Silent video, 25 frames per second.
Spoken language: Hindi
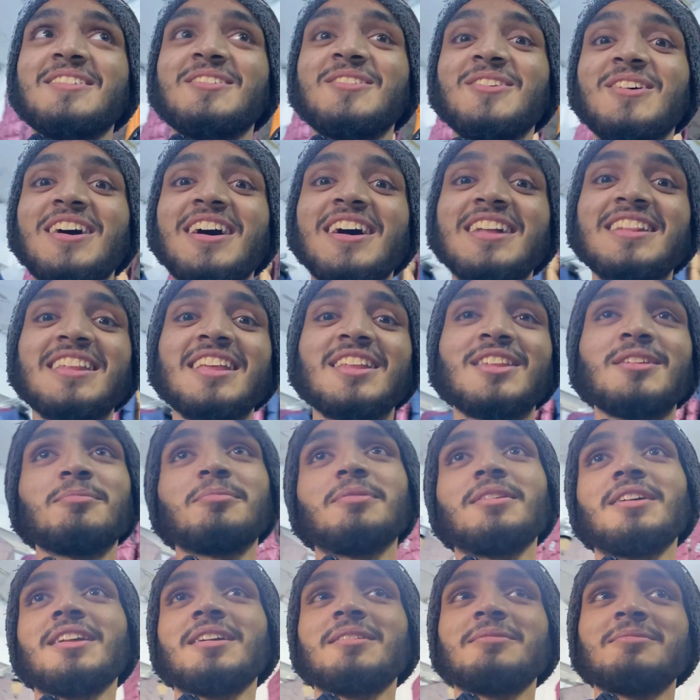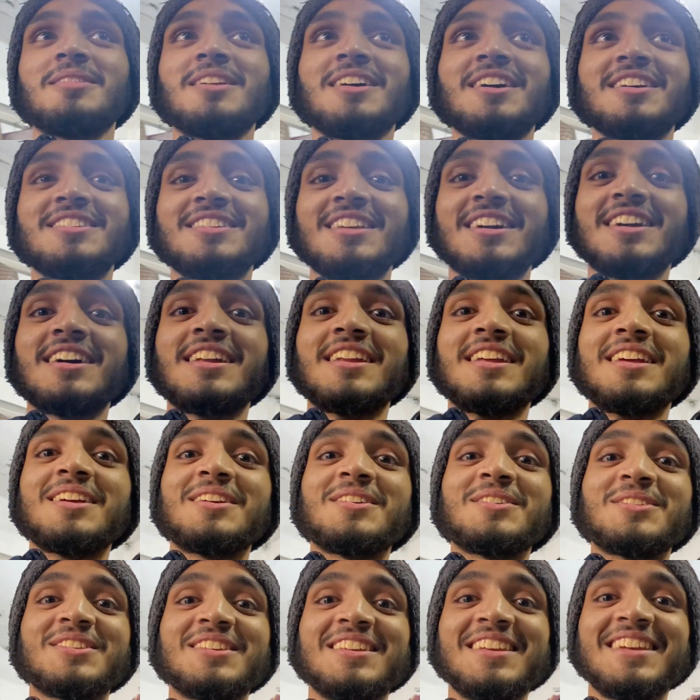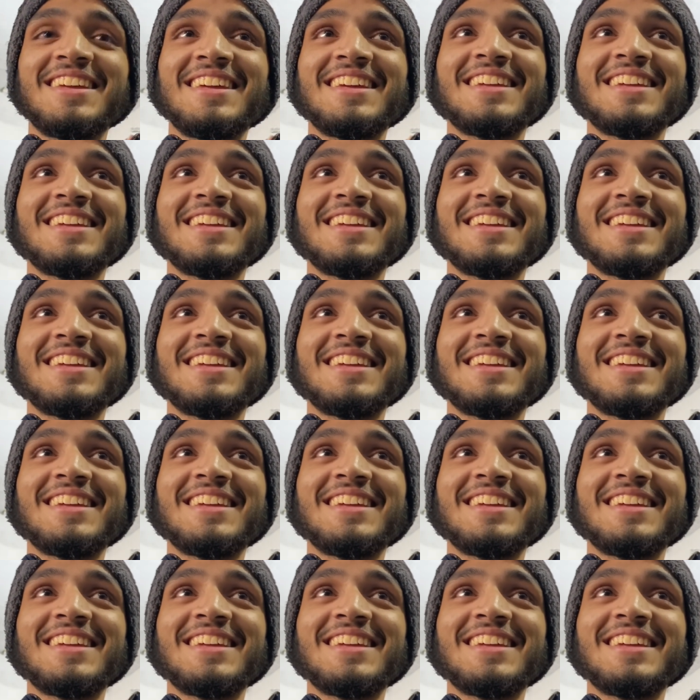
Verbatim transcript: वो आता है तो फिर हम नाश्ता करेंगे उससे